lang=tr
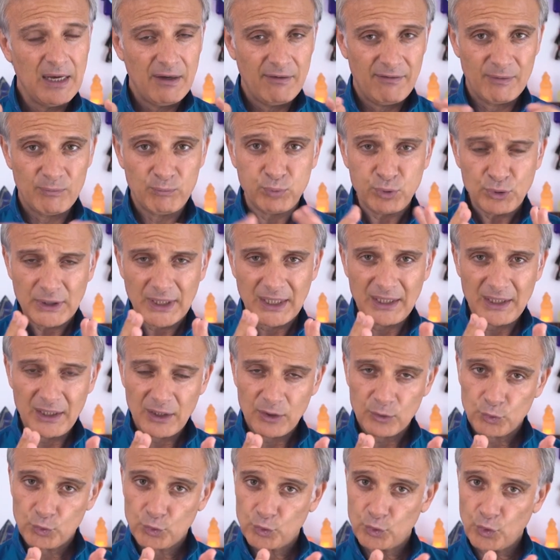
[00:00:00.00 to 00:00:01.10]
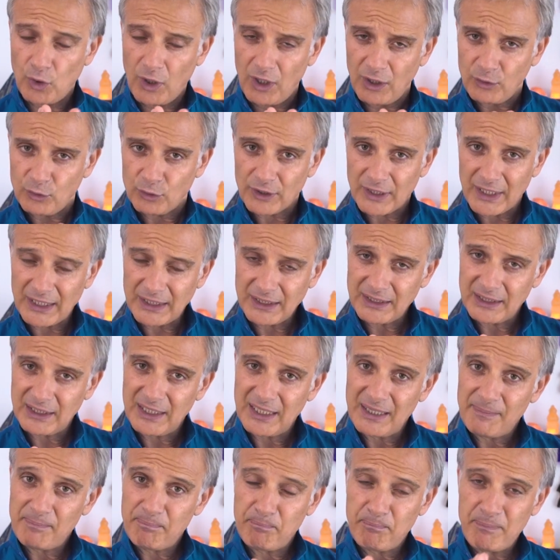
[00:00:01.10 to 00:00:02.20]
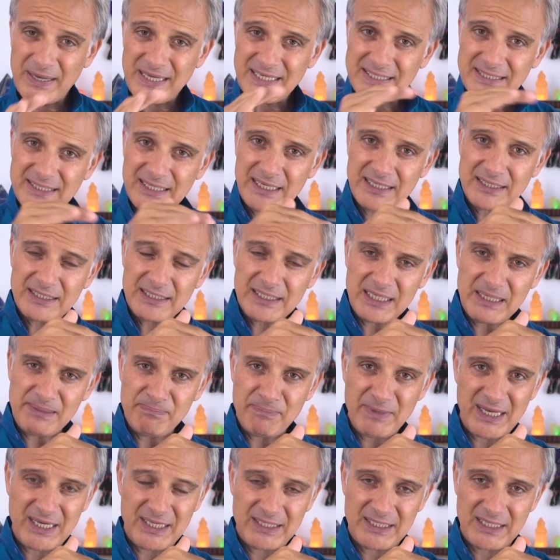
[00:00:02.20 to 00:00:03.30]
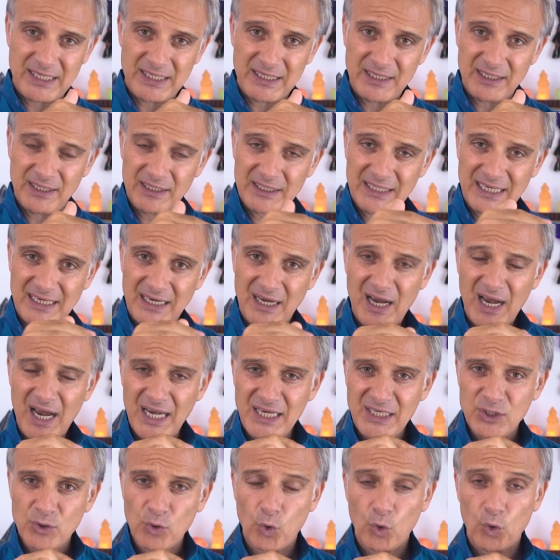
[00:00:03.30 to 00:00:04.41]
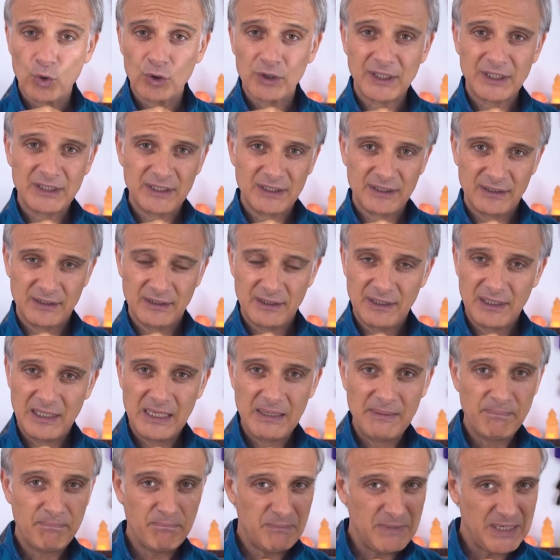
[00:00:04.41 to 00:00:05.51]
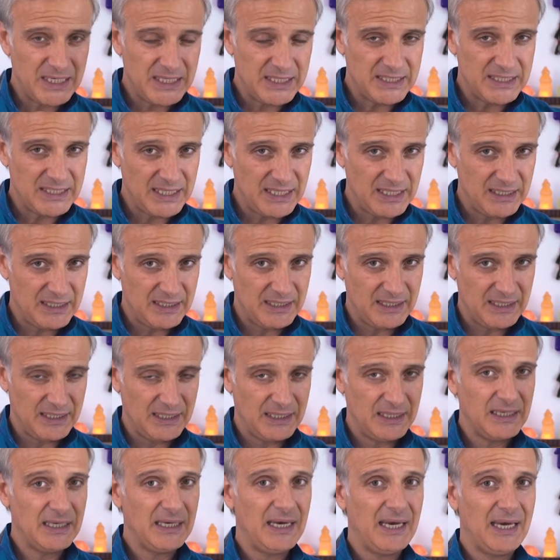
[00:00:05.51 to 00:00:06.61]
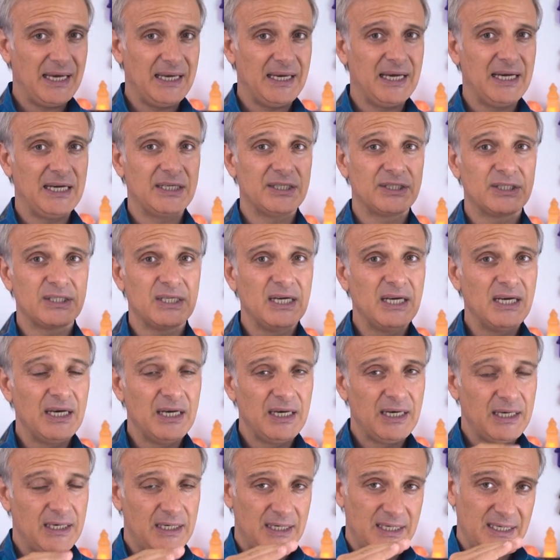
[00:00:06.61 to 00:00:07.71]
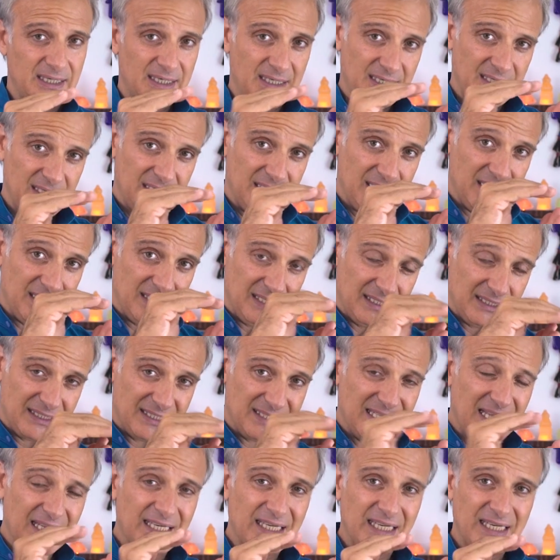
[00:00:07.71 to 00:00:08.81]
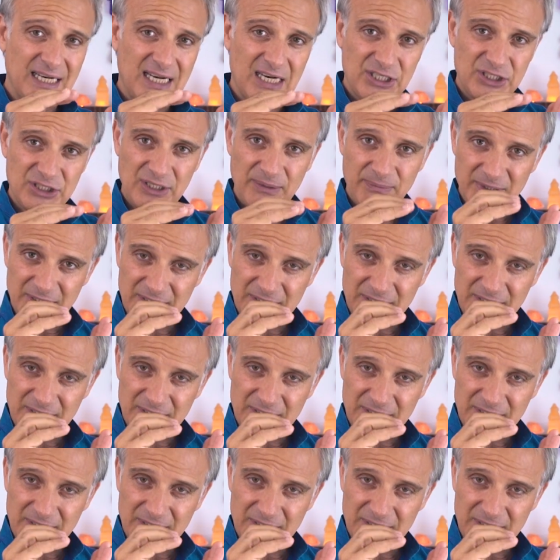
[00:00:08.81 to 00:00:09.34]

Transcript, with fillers: Ve bu da doğal olarak beslediği meridyeni yani hangi organın meridyenini eğer e, giden enerjide